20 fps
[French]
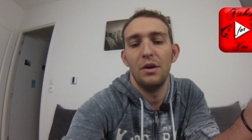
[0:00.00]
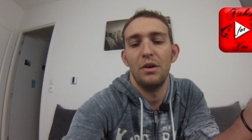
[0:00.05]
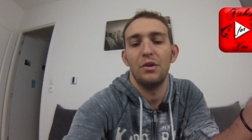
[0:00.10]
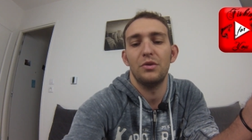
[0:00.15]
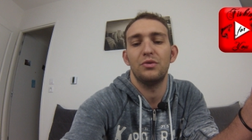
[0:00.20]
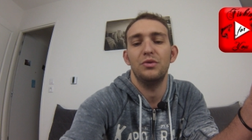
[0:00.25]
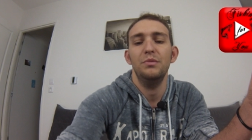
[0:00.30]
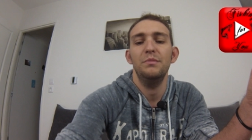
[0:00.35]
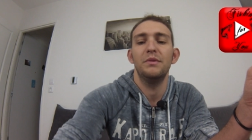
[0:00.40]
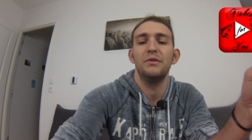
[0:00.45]

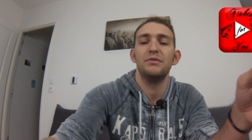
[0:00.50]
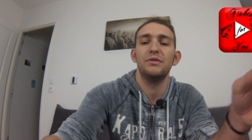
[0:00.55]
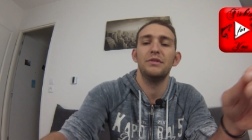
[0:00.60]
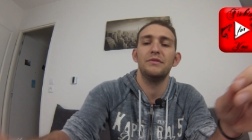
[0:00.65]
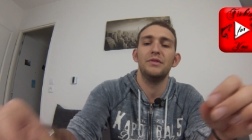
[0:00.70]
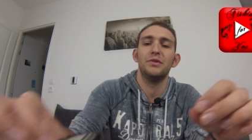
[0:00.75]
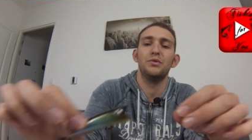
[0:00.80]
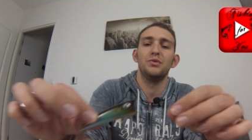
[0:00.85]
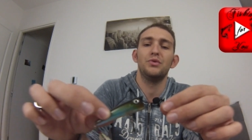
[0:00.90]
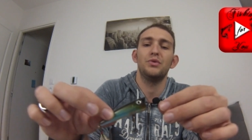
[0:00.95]
Ensuite, bah, vous
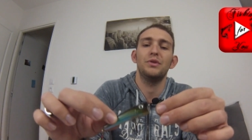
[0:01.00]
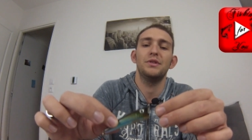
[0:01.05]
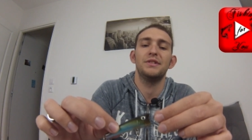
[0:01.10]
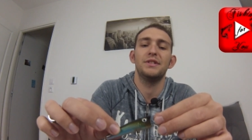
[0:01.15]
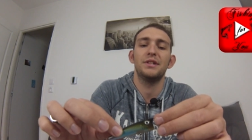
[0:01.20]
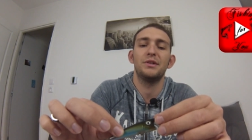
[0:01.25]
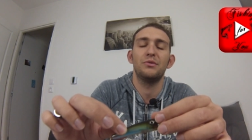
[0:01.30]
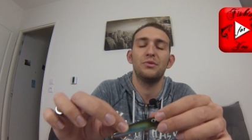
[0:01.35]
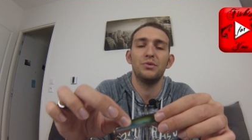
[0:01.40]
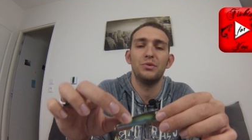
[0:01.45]
avez toujours les
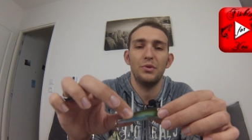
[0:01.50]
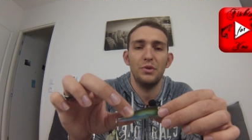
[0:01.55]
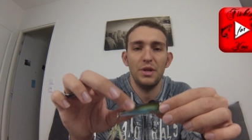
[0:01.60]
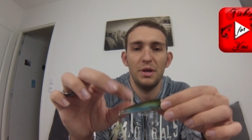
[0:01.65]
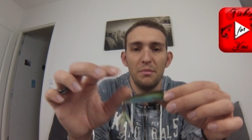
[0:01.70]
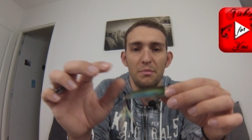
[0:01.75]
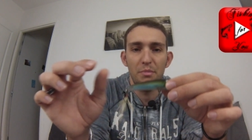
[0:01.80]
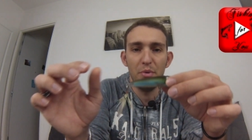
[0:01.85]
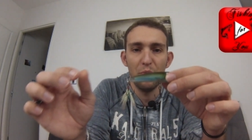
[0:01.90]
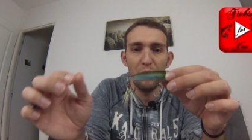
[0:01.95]

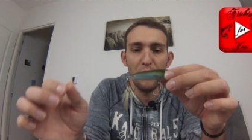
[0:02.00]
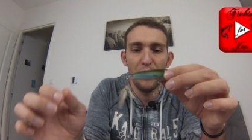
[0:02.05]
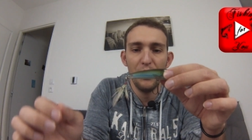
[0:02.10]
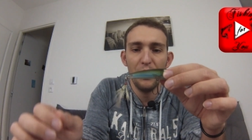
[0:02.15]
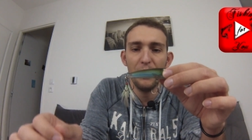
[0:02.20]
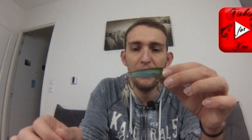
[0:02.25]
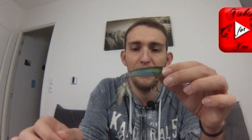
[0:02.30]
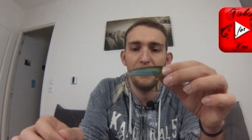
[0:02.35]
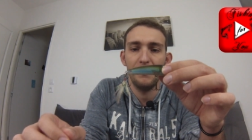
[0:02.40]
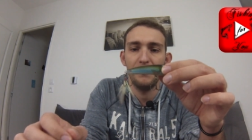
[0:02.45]
incontournables
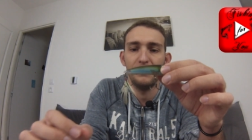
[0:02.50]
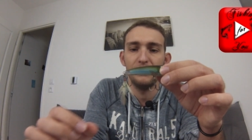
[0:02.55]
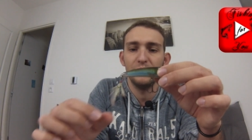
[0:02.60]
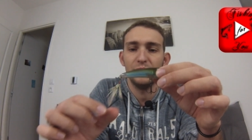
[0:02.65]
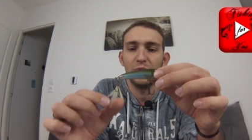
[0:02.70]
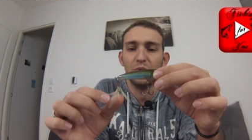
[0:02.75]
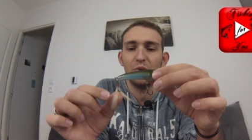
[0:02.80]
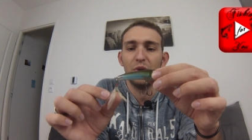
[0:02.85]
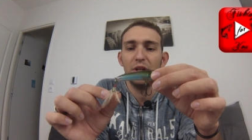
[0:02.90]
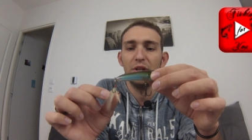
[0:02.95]
poppers.
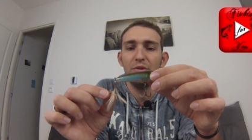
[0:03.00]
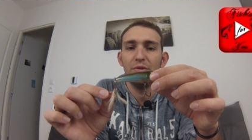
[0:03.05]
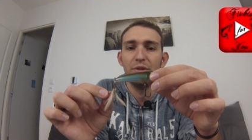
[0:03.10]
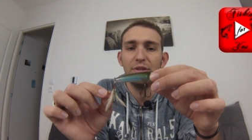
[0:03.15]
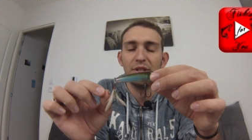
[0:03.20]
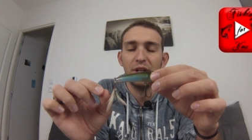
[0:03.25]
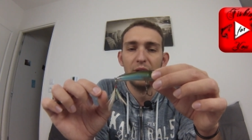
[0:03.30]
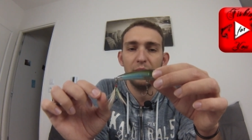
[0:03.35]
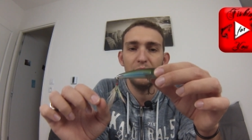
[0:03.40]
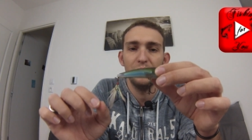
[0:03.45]
Donc là, le
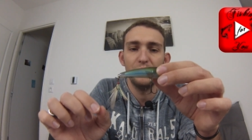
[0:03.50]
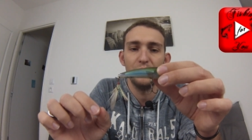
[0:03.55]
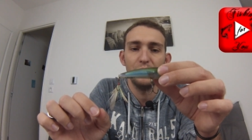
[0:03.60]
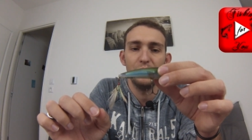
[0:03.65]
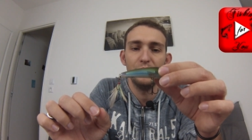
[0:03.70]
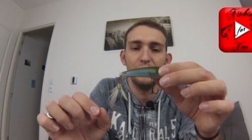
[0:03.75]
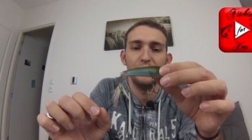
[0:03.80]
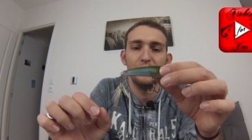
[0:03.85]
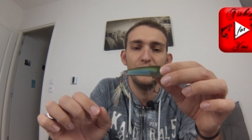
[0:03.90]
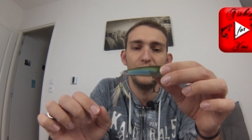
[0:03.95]
X-Rap
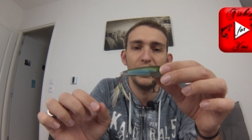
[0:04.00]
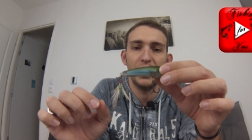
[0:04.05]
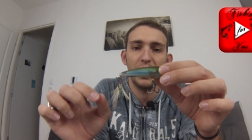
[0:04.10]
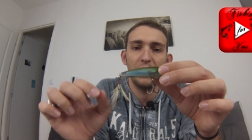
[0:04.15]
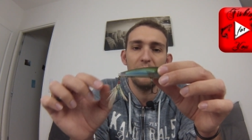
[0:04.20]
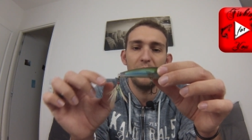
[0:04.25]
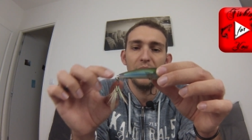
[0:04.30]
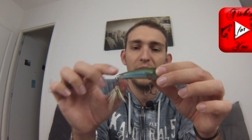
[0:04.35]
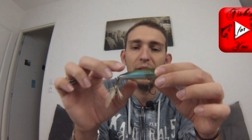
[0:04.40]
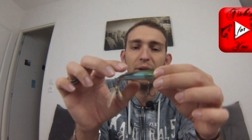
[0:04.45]
de, de, chez
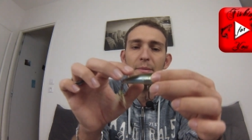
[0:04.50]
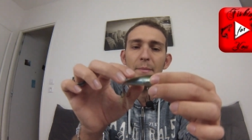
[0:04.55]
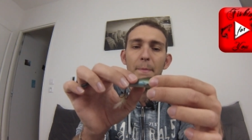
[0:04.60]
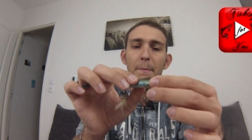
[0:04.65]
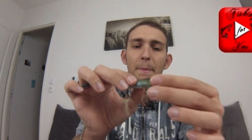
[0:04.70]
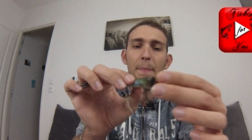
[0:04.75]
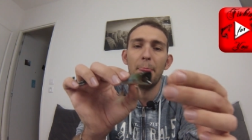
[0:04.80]
Rapala.